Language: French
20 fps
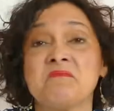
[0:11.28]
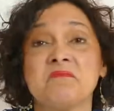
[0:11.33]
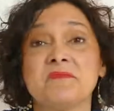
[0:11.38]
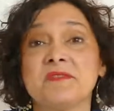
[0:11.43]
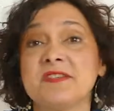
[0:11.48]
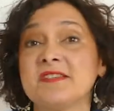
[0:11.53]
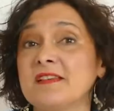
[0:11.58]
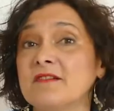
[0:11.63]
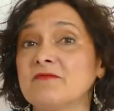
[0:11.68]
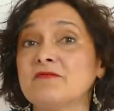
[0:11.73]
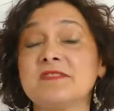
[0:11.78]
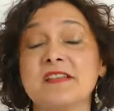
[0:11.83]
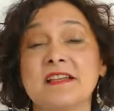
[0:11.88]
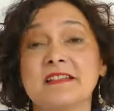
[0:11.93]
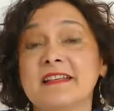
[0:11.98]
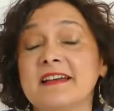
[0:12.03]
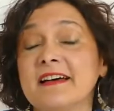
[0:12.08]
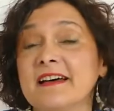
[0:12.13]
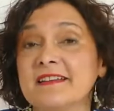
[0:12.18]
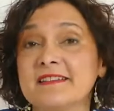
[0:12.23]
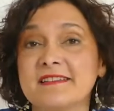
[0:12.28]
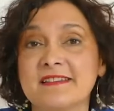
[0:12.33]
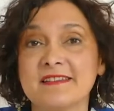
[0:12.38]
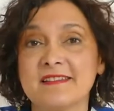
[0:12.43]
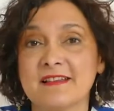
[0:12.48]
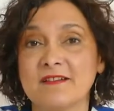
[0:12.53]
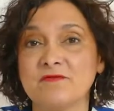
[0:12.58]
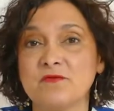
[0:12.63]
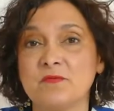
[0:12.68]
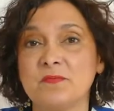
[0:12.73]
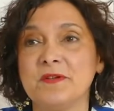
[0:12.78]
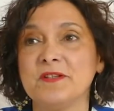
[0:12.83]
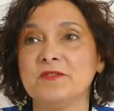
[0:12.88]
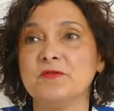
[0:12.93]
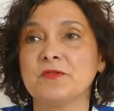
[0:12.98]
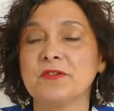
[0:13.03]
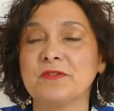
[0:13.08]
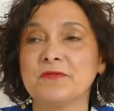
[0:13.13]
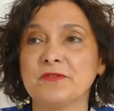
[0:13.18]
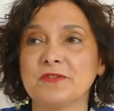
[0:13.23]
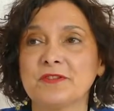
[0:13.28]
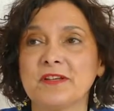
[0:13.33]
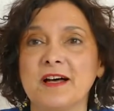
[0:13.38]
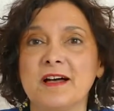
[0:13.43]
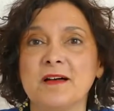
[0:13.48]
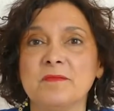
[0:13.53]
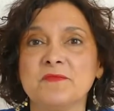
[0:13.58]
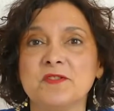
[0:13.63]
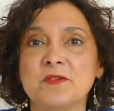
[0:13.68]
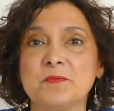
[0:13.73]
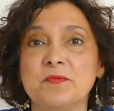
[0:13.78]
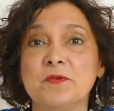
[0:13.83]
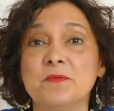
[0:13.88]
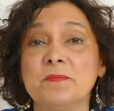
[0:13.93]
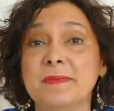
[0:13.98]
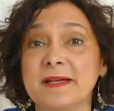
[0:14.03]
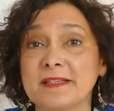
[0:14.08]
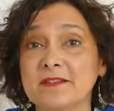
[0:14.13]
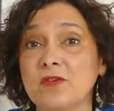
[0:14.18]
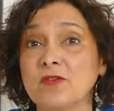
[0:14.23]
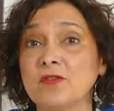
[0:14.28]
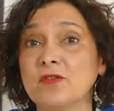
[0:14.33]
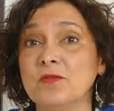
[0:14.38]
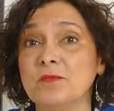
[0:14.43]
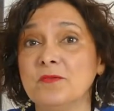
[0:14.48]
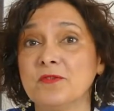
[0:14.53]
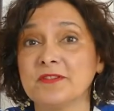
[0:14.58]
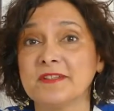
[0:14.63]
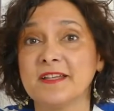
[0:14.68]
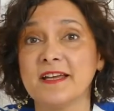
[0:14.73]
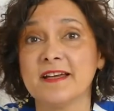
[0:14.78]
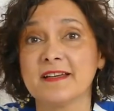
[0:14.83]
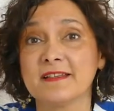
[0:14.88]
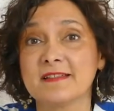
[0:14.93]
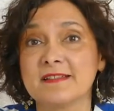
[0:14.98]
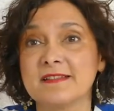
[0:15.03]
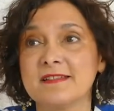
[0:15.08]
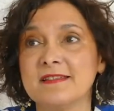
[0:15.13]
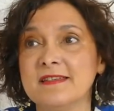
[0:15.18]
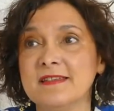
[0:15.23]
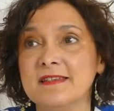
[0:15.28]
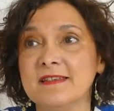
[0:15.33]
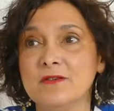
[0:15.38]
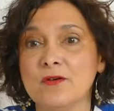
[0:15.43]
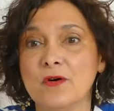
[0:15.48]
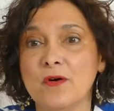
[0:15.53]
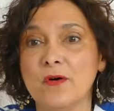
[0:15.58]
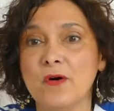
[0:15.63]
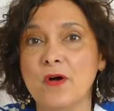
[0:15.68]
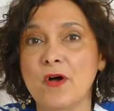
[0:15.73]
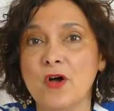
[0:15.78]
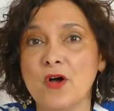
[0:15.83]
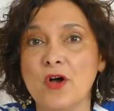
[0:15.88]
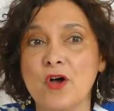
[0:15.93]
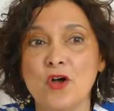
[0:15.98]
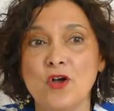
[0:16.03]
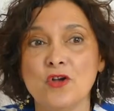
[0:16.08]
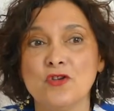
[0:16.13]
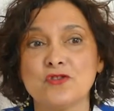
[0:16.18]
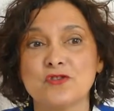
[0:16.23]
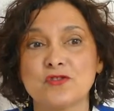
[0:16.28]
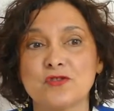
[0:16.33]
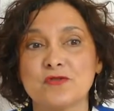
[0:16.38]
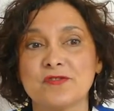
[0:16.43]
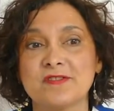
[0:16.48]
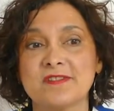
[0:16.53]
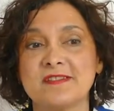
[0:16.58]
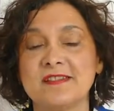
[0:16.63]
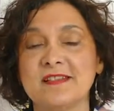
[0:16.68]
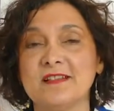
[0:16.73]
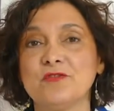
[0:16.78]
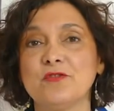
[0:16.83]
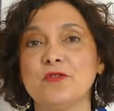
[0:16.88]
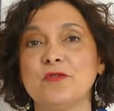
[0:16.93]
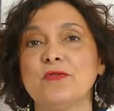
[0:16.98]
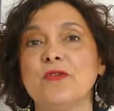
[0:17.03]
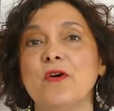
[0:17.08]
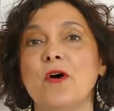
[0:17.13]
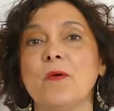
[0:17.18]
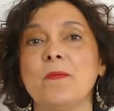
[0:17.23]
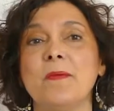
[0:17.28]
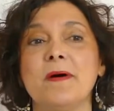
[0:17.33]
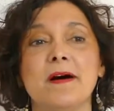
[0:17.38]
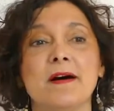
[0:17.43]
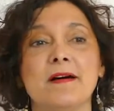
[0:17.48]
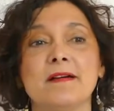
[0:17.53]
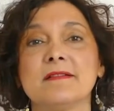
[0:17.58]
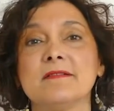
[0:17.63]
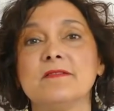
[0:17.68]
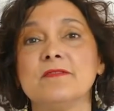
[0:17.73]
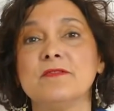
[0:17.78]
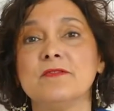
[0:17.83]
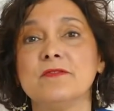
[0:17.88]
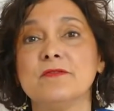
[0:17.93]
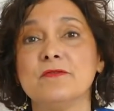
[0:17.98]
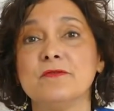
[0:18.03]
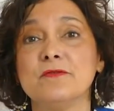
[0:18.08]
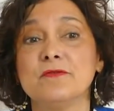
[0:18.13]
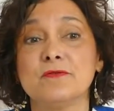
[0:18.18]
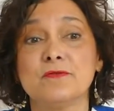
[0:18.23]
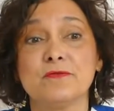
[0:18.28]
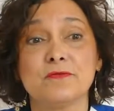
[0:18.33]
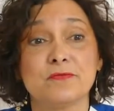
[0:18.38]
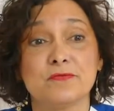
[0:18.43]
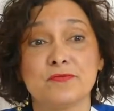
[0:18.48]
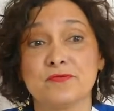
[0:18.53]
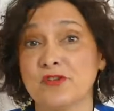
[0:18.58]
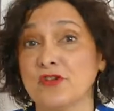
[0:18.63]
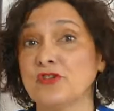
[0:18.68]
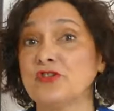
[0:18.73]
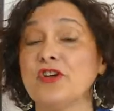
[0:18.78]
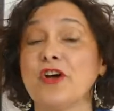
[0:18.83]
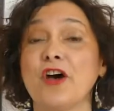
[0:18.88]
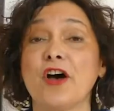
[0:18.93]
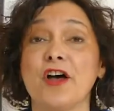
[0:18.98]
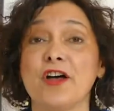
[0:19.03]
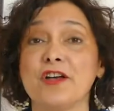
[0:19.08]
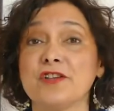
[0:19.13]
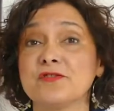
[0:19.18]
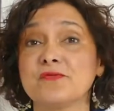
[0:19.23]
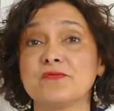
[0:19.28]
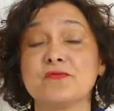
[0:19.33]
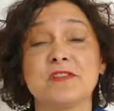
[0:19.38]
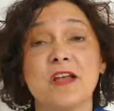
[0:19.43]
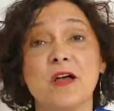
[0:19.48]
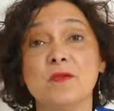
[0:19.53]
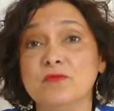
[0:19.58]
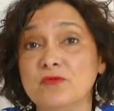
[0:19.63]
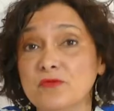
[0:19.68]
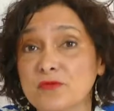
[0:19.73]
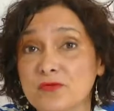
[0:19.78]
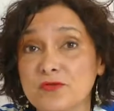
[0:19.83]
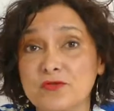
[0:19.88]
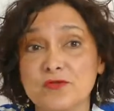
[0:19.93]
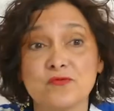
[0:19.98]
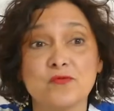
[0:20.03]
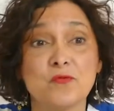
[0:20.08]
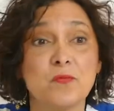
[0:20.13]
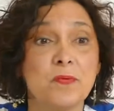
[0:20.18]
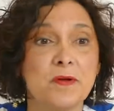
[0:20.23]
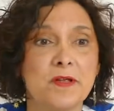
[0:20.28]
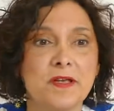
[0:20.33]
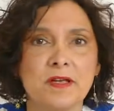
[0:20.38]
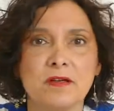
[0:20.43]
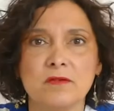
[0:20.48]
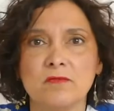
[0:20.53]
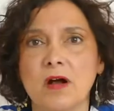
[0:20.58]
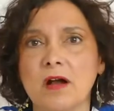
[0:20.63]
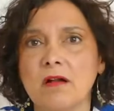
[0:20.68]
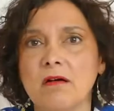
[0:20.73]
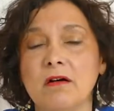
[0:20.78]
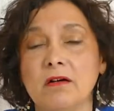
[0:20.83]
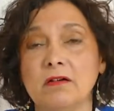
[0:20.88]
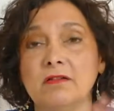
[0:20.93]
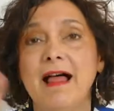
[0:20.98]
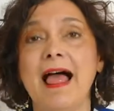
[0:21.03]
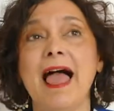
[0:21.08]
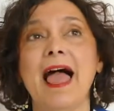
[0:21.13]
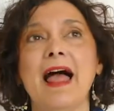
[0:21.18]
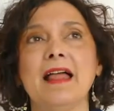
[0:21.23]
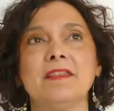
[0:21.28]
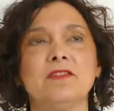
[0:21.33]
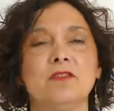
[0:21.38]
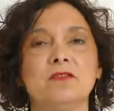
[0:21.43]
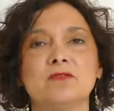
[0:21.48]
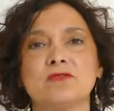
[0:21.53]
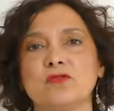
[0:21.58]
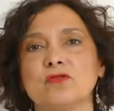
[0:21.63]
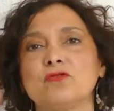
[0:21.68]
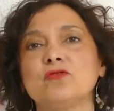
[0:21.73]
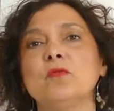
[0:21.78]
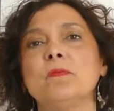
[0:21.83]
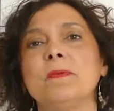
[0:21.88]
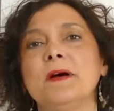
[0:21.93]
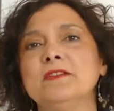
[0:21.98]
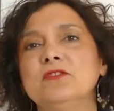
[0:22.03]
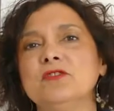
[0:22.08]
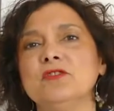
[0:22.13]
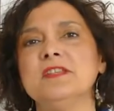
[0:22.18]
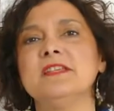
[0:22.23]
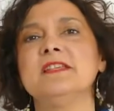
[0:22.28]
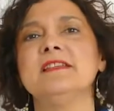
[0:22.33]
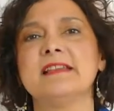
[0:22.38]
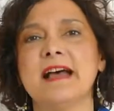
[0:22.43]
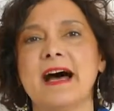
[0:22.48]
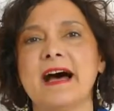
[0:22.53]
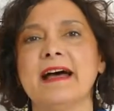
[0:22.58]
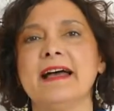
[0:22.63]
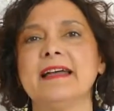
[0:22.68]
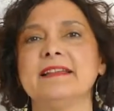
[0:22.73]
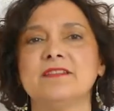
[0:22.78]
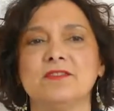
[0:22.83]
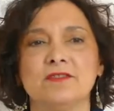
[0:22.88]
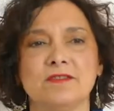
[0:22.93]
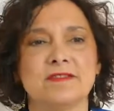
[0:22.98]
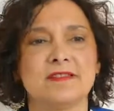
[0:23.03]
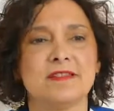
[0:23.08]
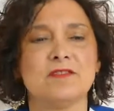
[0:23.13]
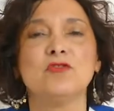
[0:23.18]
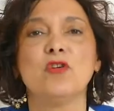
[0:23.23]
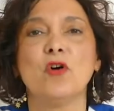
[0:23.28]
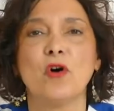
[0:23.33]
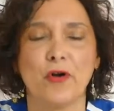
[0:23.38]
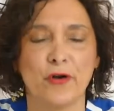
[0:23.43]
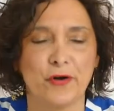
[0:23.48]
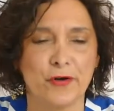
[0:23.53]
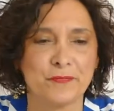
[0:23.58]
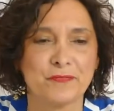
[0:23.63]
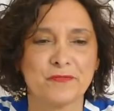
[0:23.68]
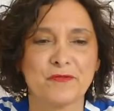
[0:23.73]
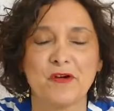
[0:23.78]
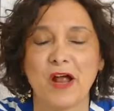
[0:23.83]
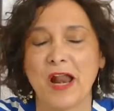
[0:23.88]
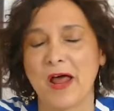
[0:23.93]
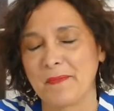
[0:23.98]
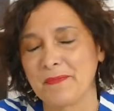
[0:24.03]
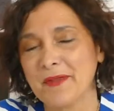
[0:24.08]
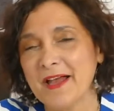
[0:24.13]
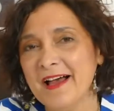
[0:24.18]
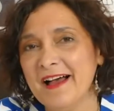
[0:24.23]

si ça vous intéresse, si ça vous plaît. Donc il faudra un petit peu me mettre en commentaire si euh, ce style de format euh, vous intéresse, vous amuse, vous plaît ou alors ah non surtout pas Denise, arrête, c'est une horreur. Voilà.